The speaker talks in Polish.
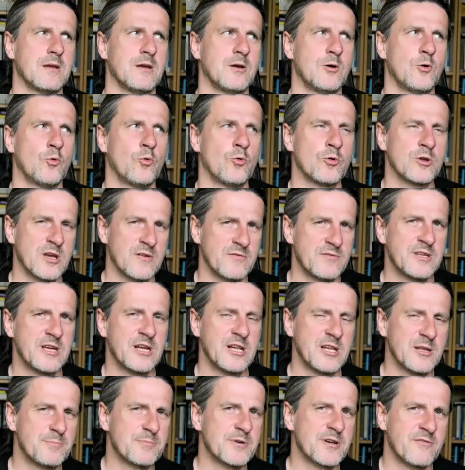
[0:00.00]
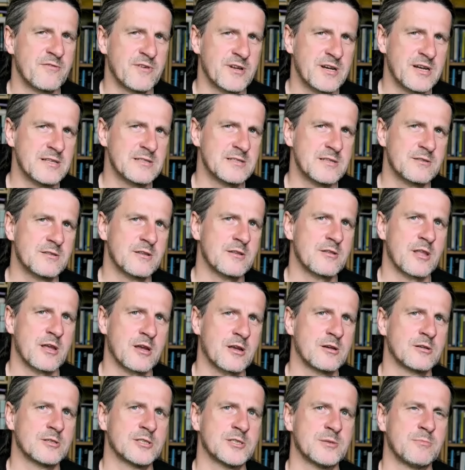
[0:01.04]
ujawniali preferencje do
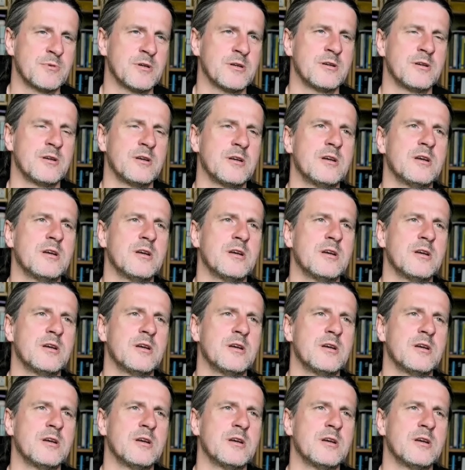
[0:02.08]
tego, żeby